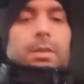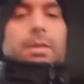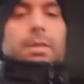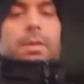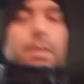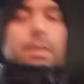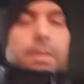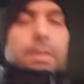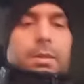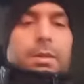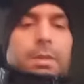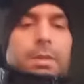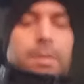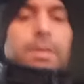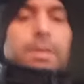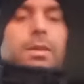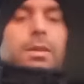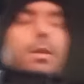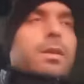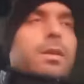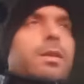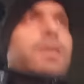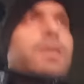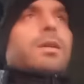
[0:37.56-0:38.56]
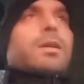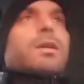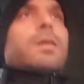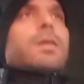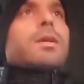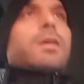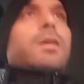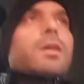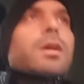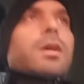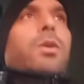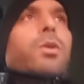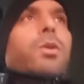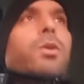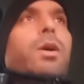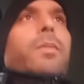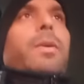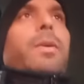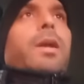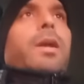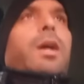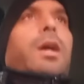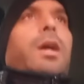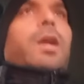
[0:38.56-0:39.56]
هذا واش حبيت نقول لك خويا وربي
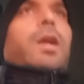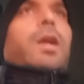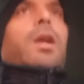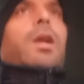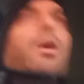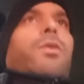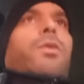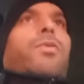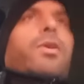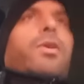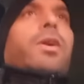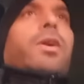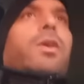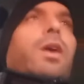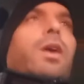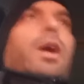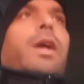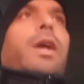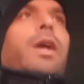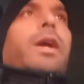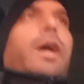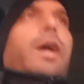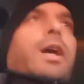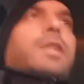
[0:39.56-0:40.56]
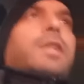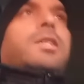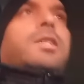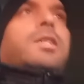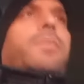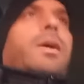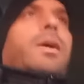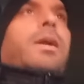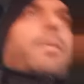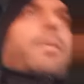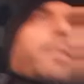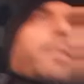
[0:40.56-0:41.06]
ان شاء الله يعطيك صحتك ان شاء الله